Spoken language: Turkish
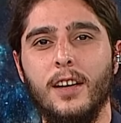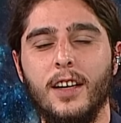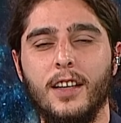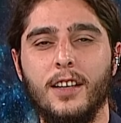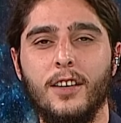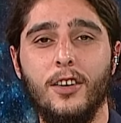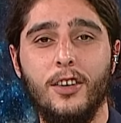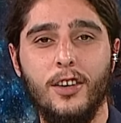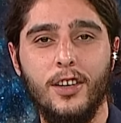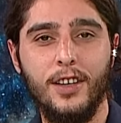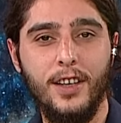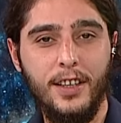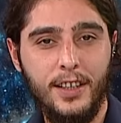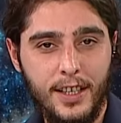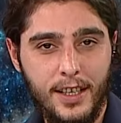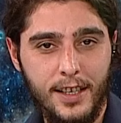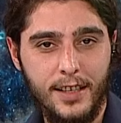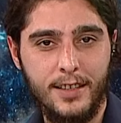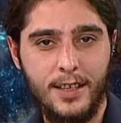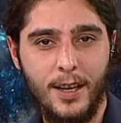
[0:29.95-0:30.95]
ya da
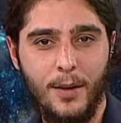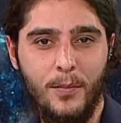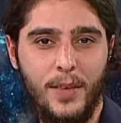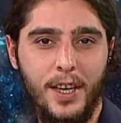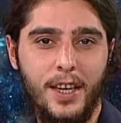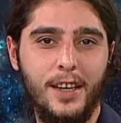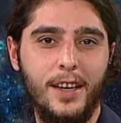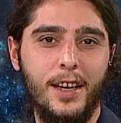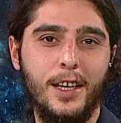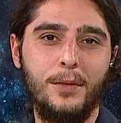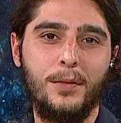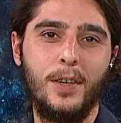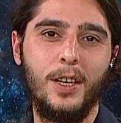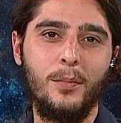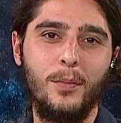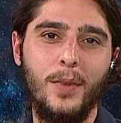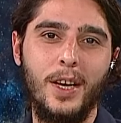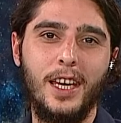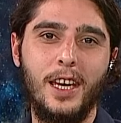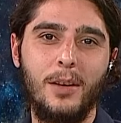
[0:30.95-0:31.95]
oradaki gizemleri
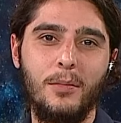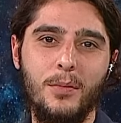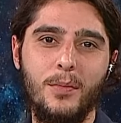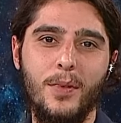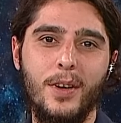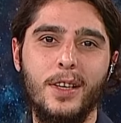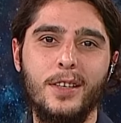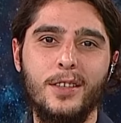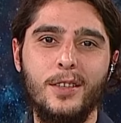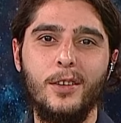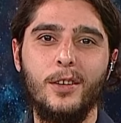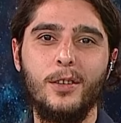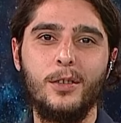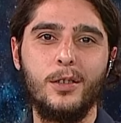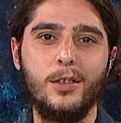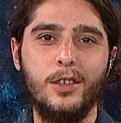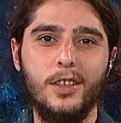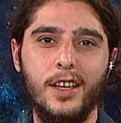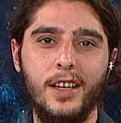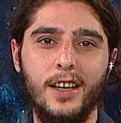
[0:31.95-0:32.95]
keşfetmek gibi bazı
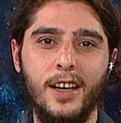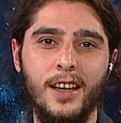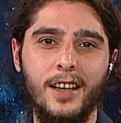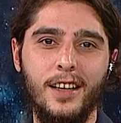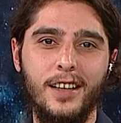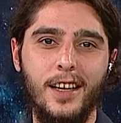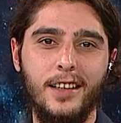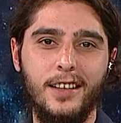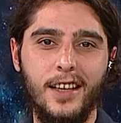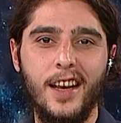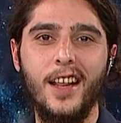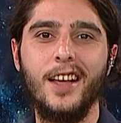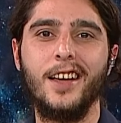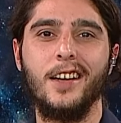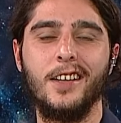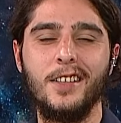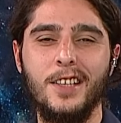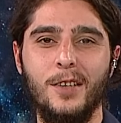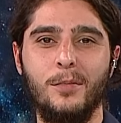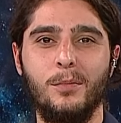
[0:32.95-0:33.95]
yolculuklara yetenek
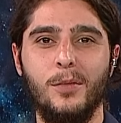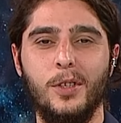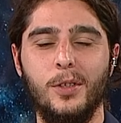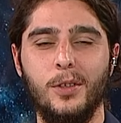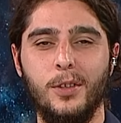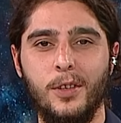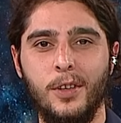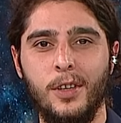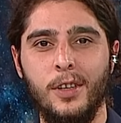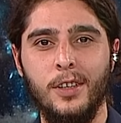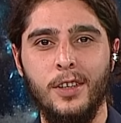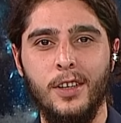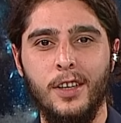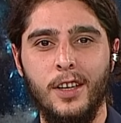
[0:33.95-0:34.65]
kazanmış oluyor.